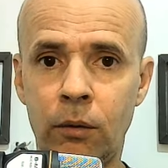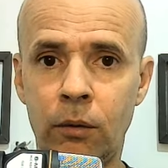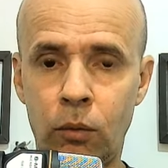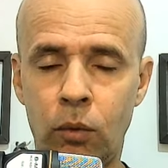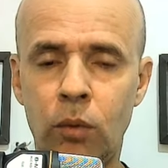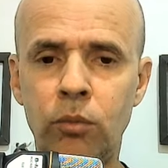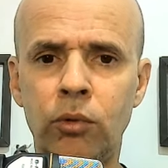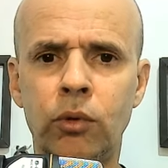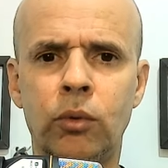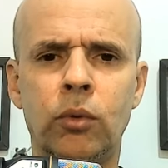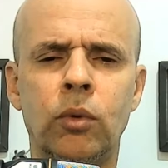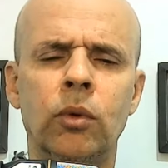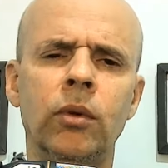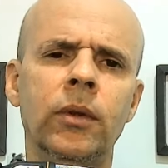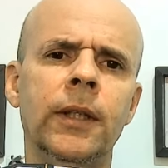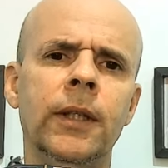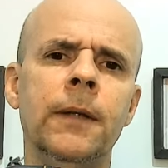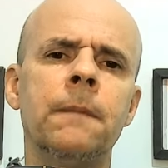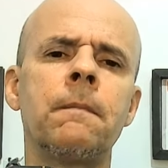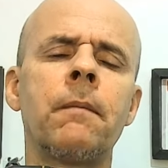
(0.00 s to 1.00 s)
como um todo
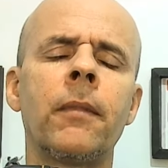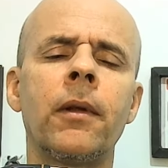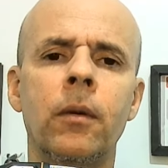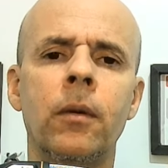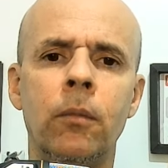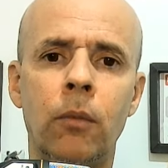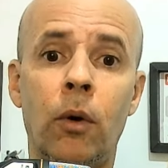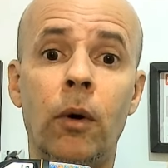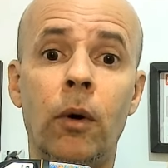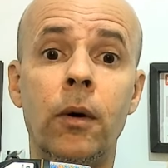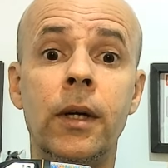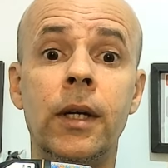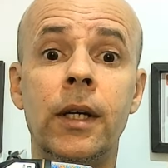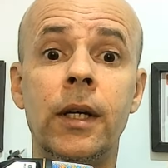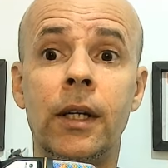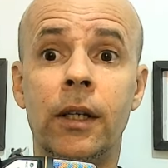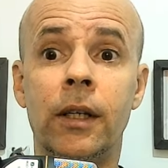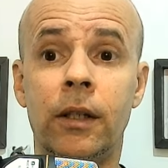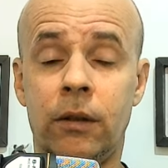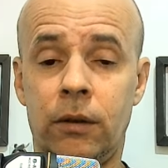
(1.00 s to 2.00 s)
aí. Bom,
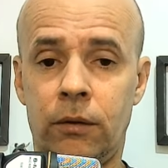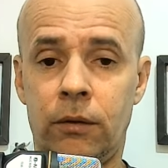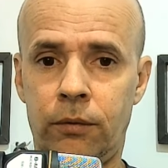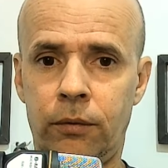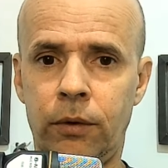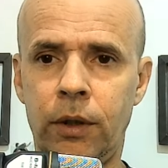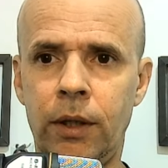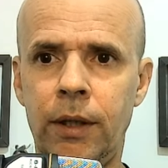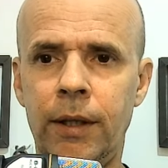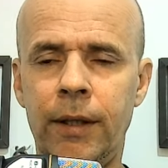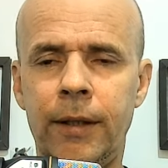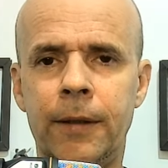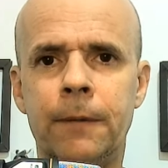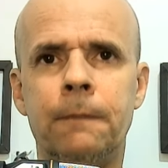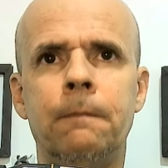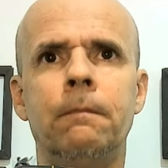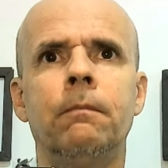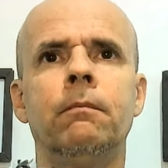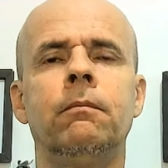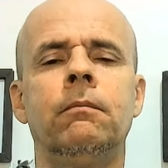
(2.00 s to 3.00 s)
foi
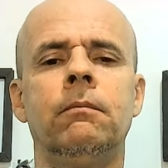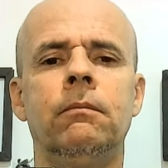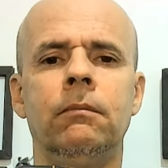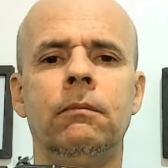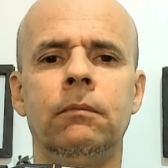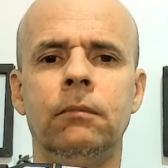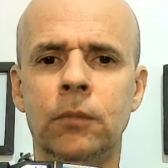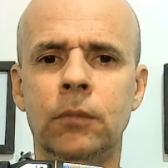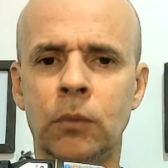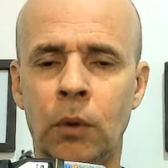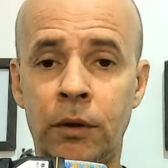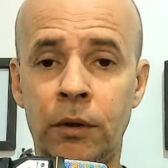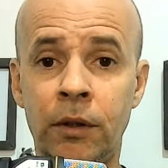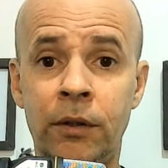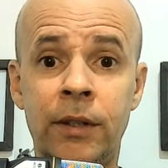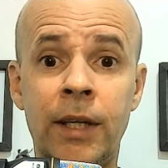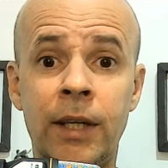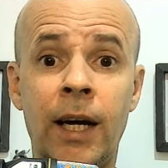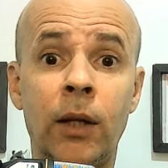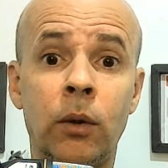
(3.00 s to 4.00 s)

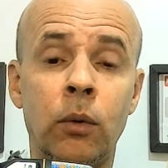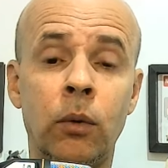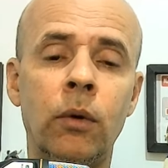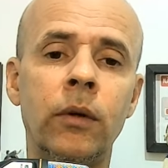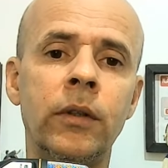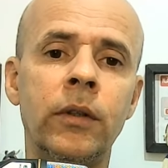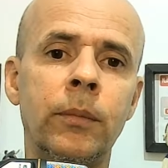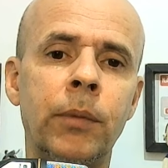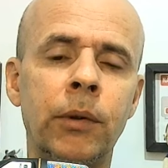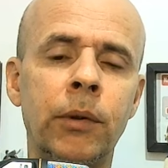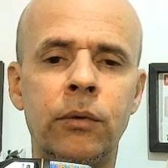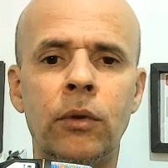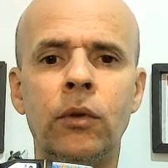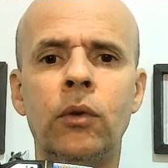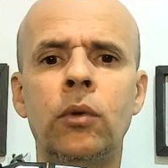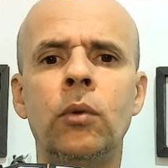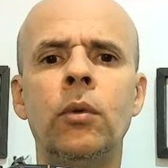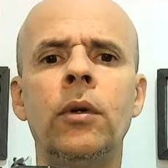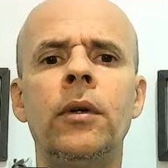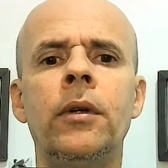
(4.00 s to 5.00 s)
noticiado hoje pelo
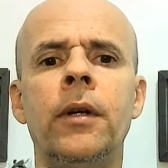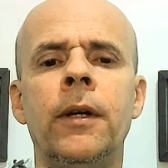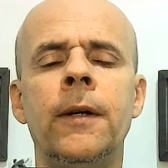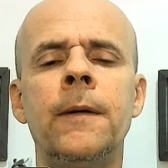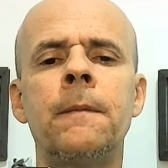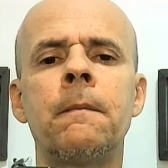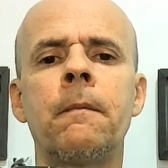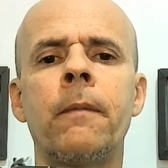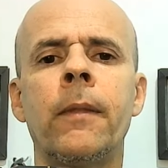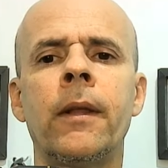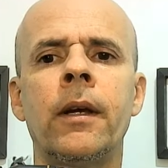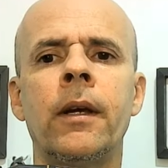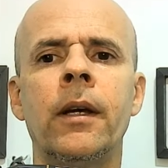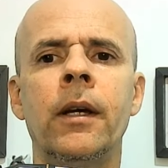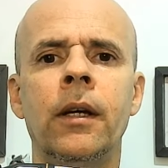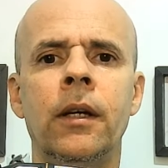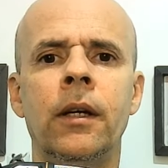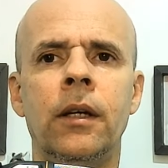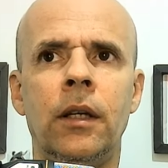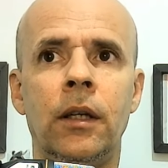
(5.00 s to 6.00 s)
Sindiúti aí
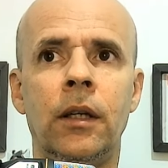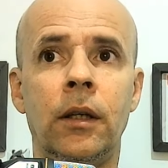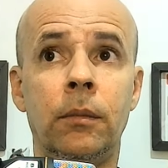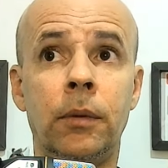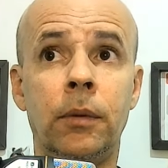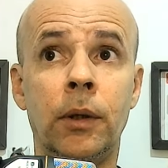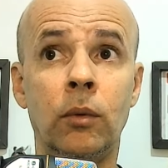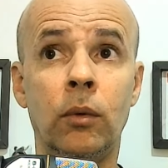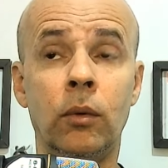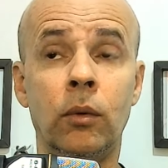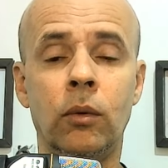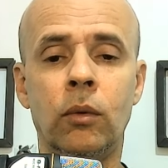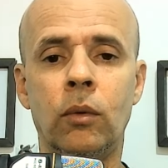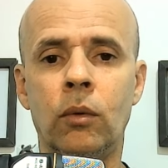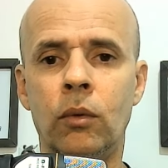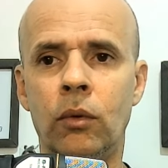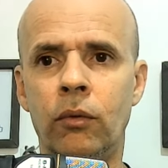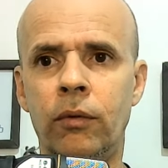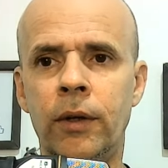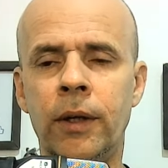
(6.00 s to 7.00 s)
e pelo
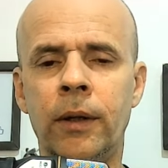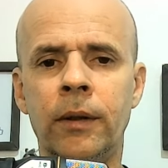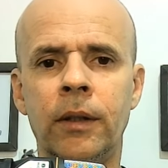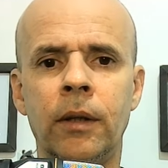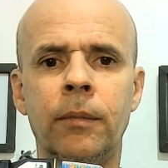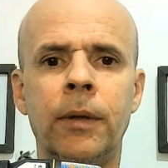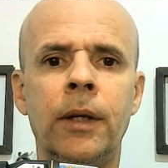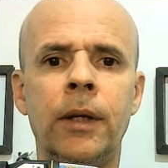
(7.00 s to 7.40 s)
governo também